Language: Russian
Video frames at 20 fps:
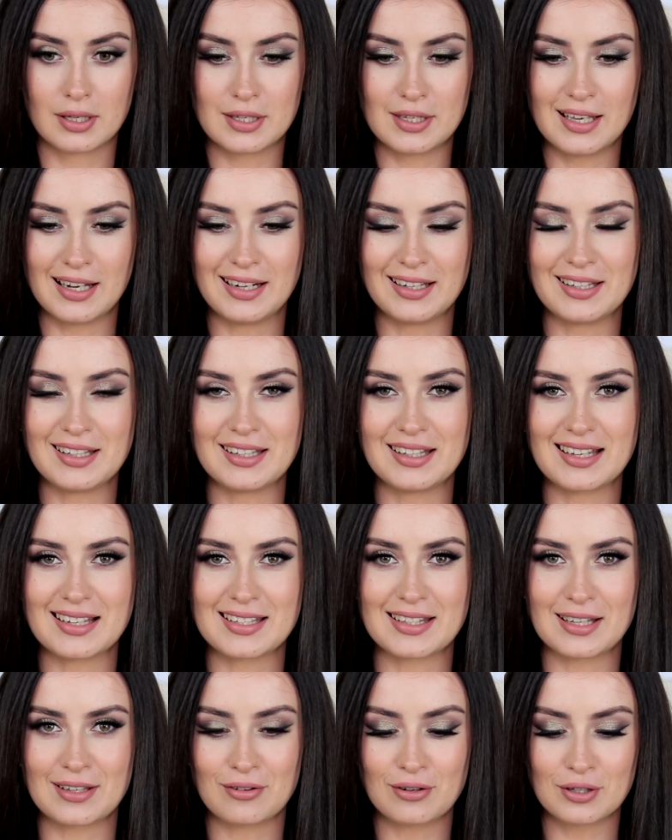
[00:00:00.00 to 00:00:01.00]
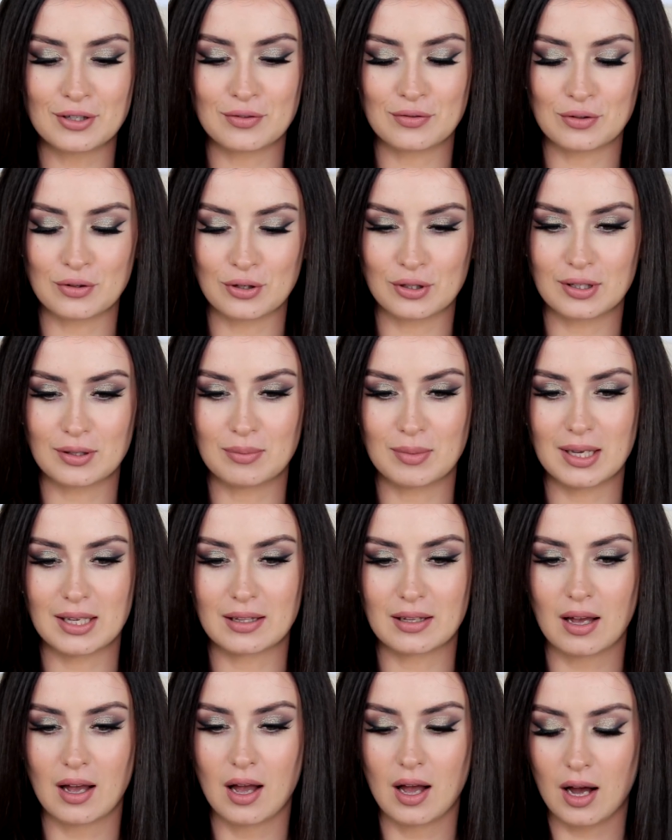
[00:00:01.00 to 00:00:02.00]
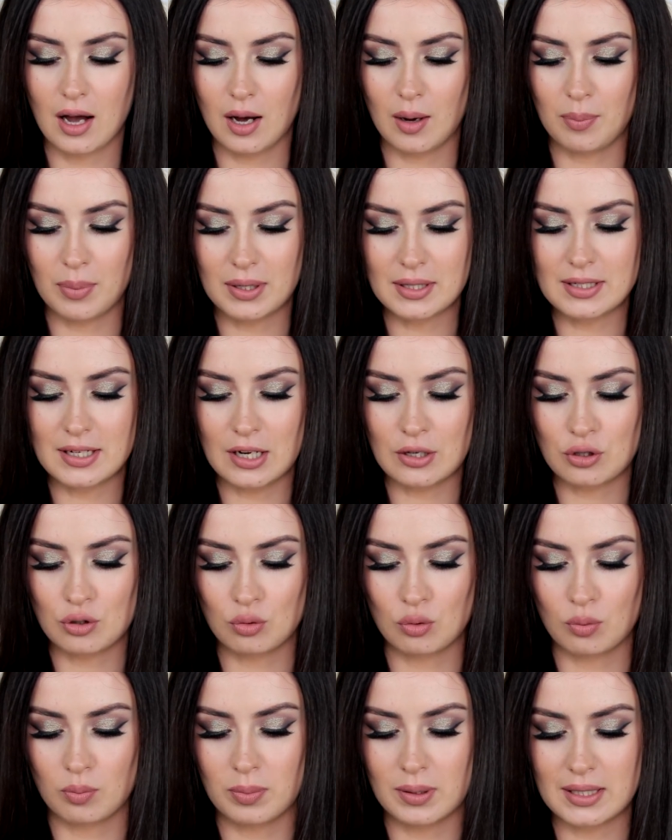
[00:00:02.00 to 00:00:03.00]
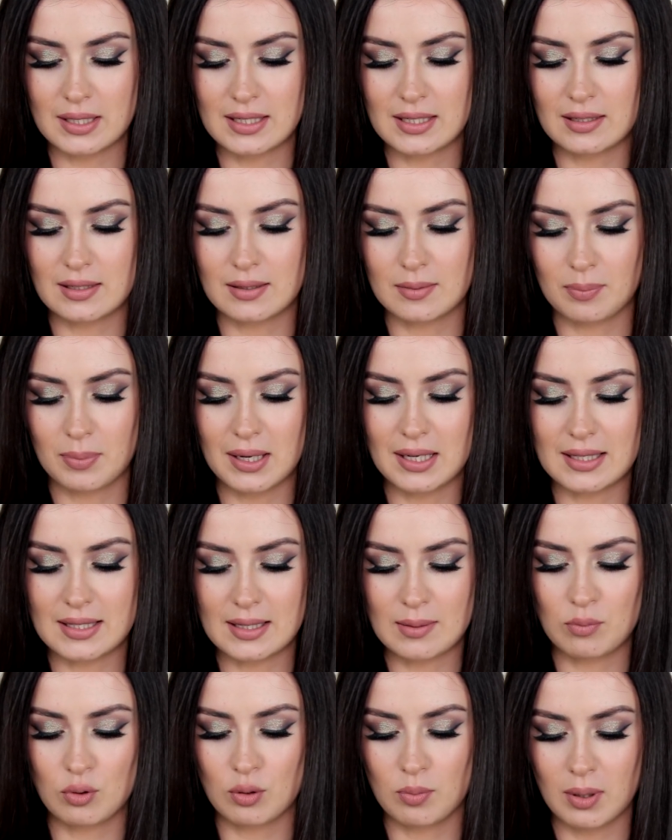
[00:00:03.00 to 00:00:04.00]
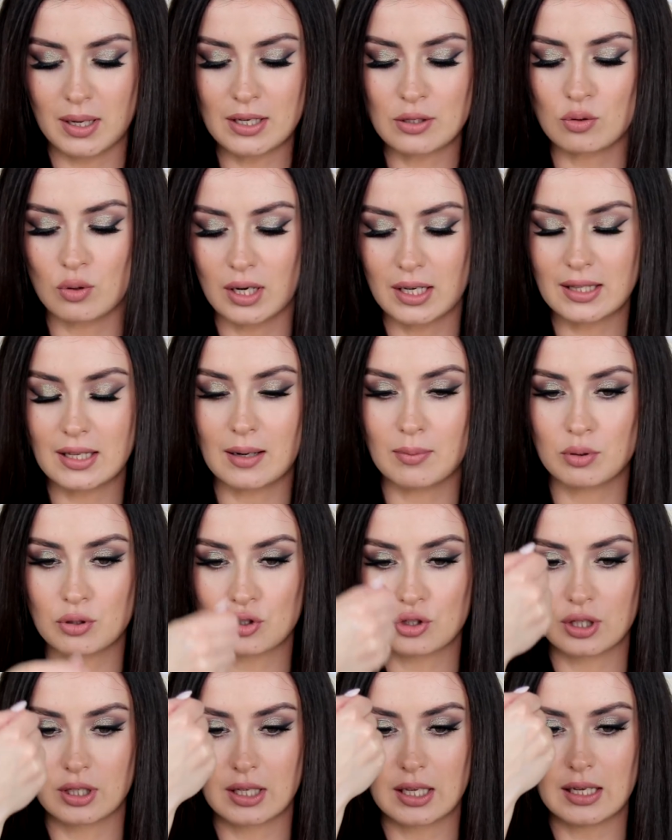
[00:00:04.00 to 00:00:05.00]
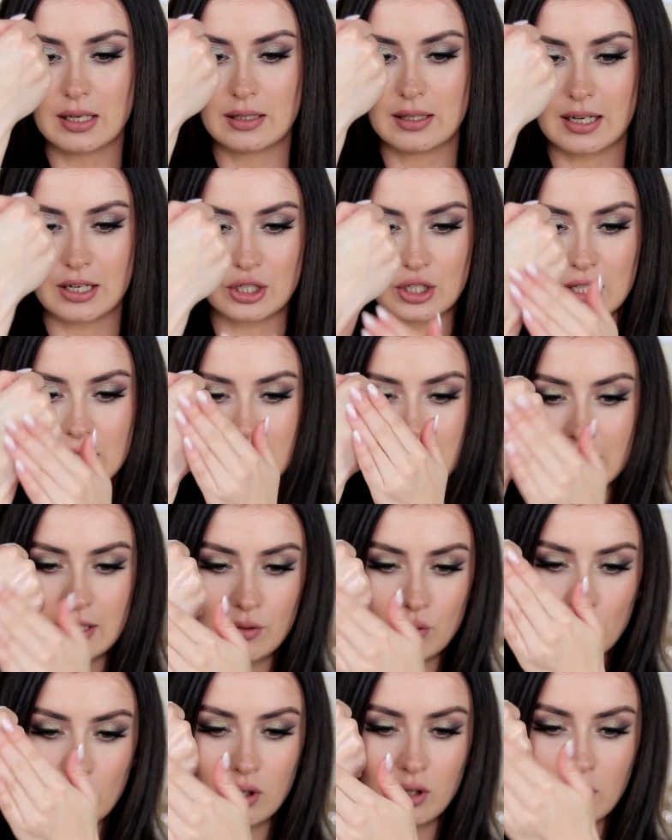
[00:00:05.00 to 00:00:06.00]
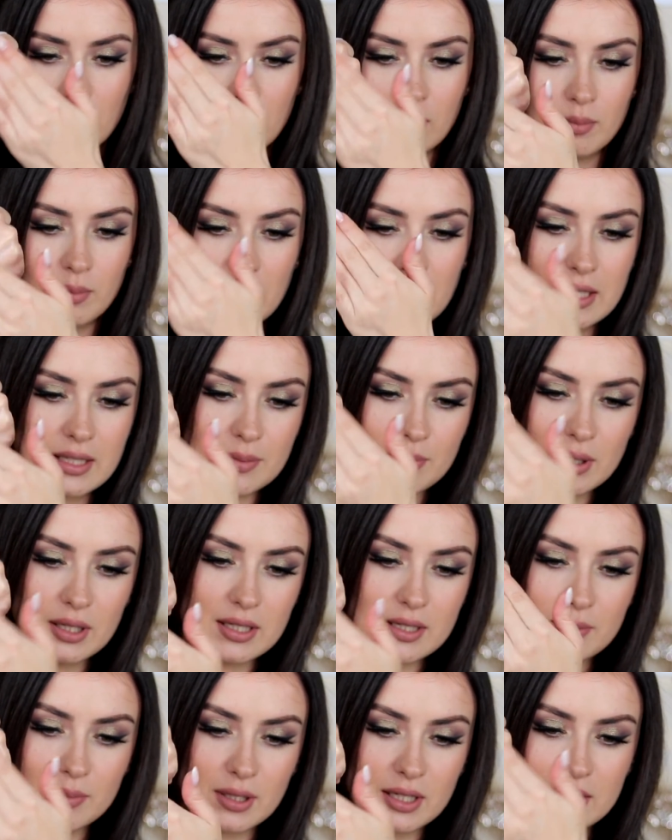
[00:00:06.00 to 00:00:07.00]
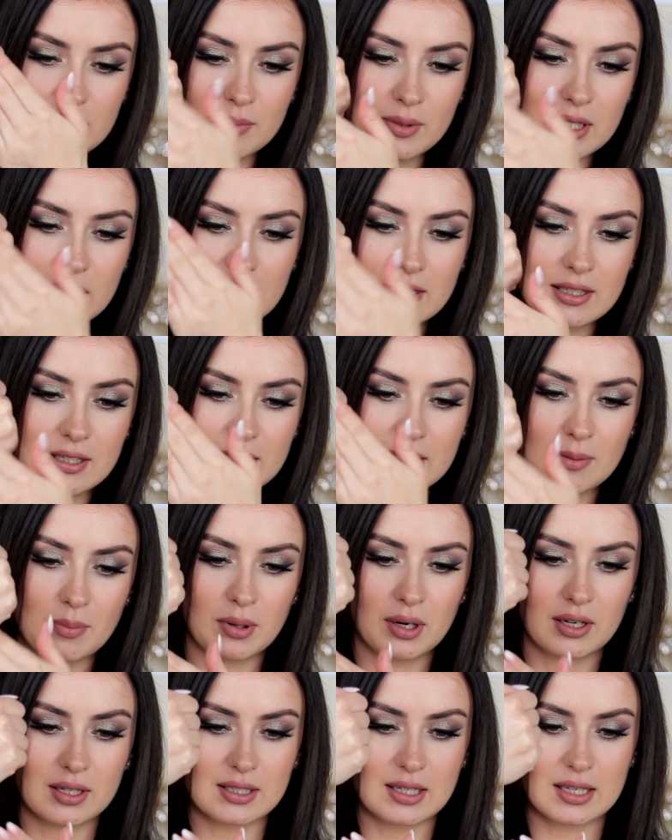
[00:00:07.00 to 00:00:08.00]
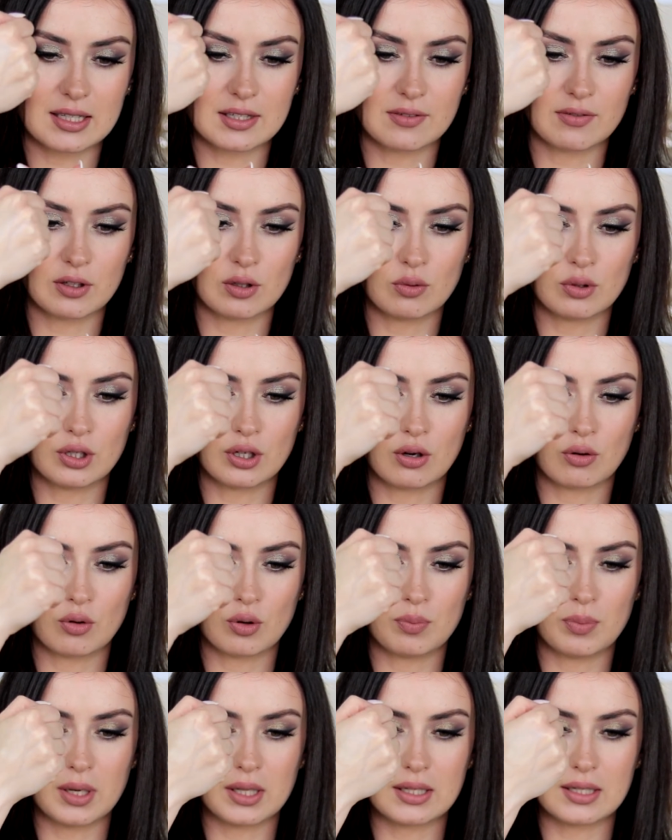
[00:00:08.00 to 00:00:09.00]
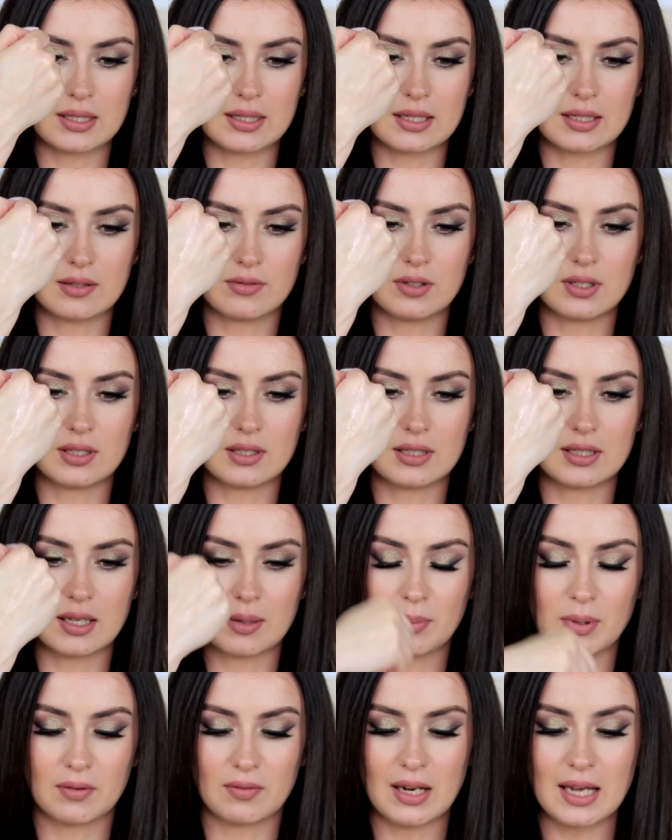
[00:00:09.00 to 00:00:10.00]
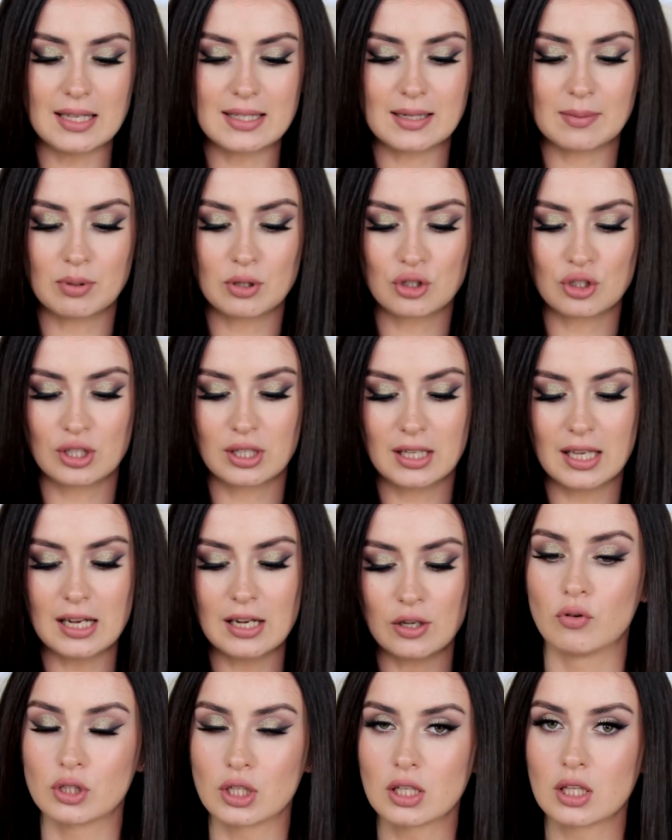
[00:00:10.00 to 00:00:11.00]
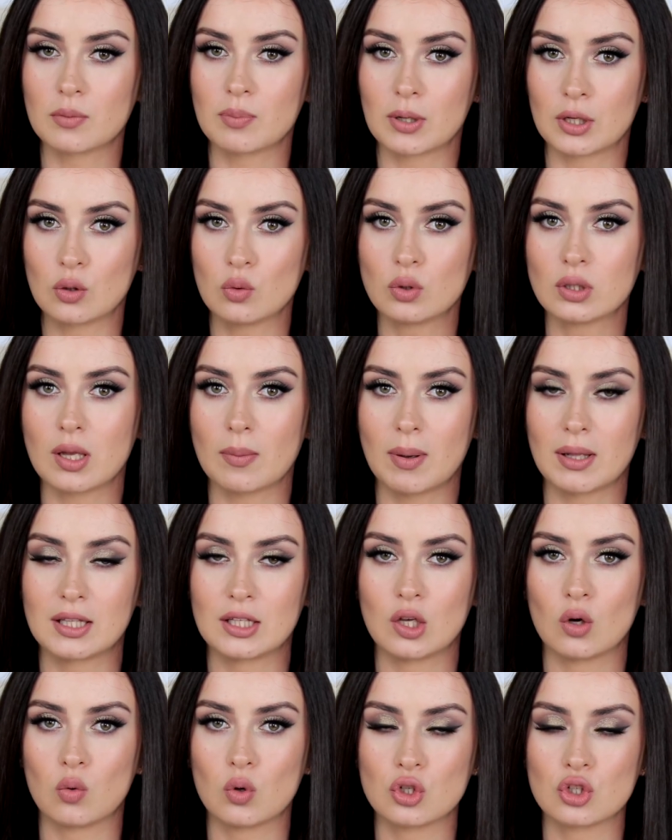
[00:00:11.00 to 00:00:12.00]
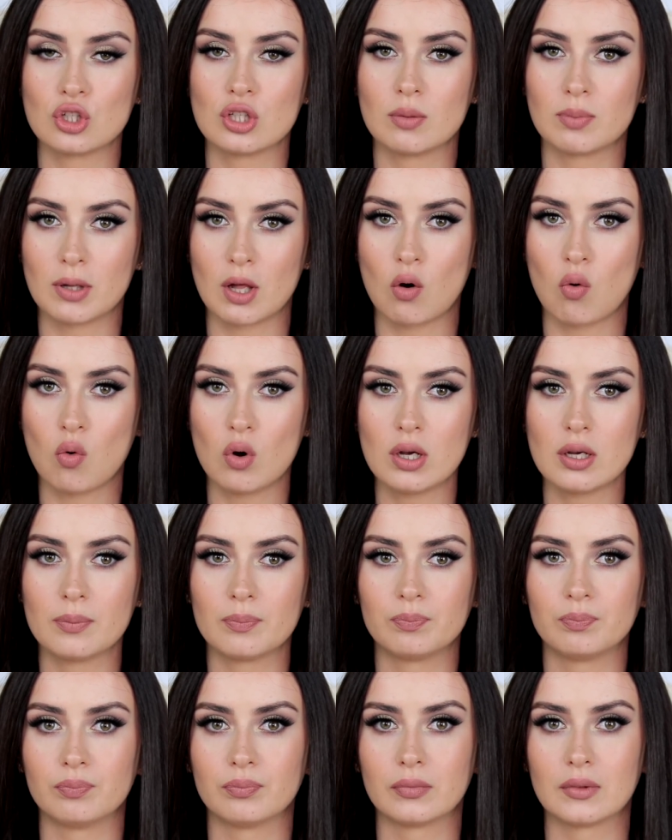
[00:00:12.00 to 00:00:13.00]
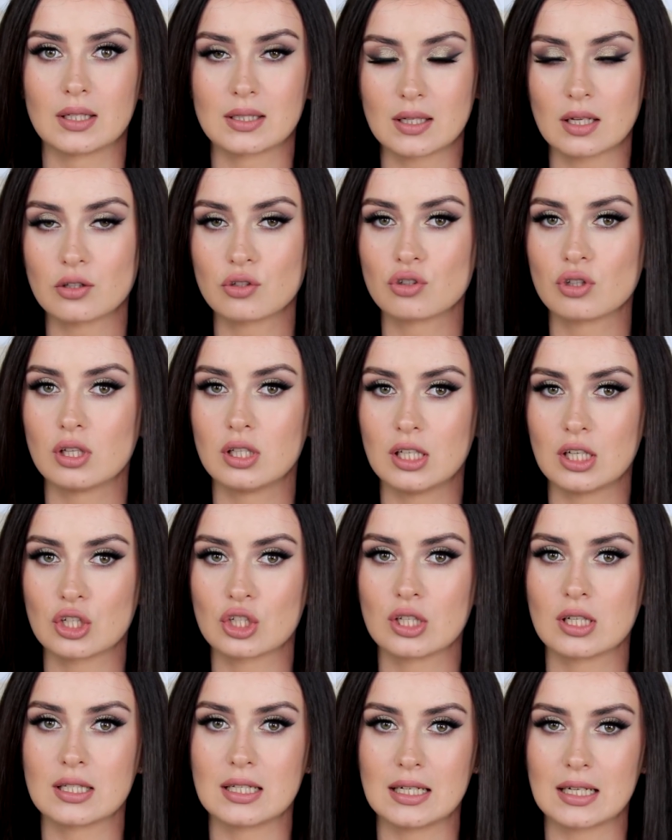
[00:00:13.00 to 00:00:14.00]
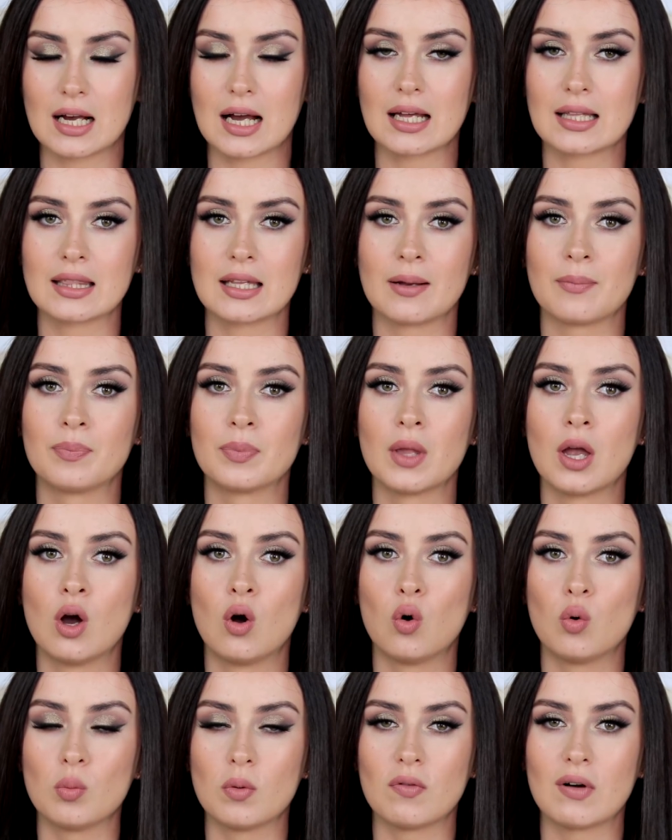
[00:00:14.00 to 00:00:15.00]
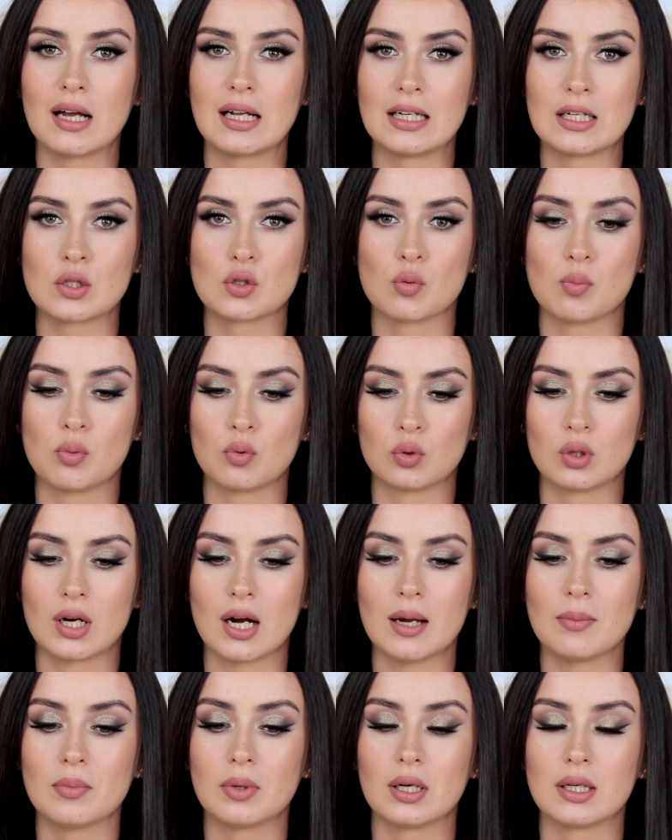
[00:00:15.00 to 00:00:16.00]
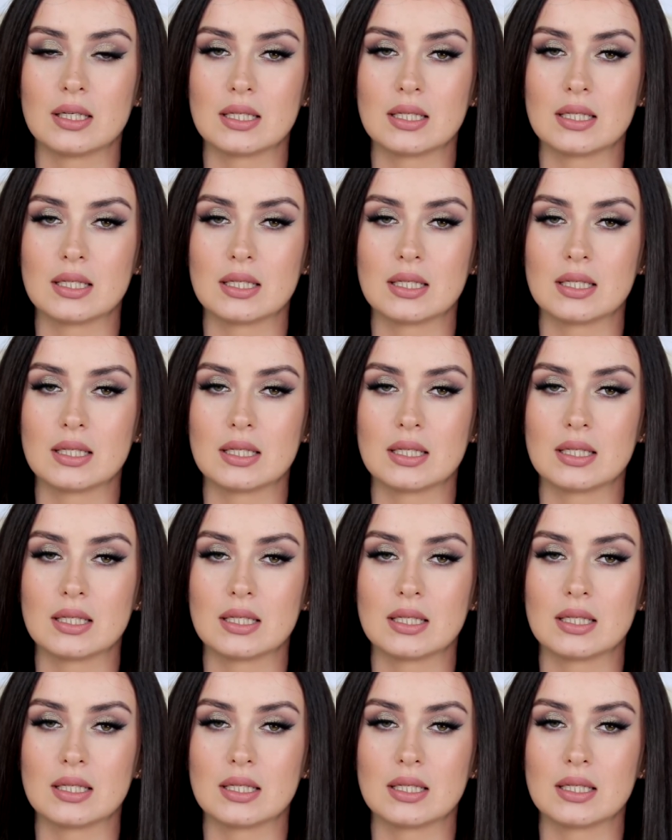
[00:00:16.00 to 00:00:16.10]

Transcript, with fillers: зелени не остается, все это имеет а, прозрачную под, под собой базу. Это обычный гель, даже если его мылить, мылить, мылить, мылить и соприкасаться с водой, никакой пены здесь, видите, не появляется. Обычный гель. Вот этот продукт, опять-таки, очень неплохой, достаточно нежно, деликатно умывает лицо по утрам.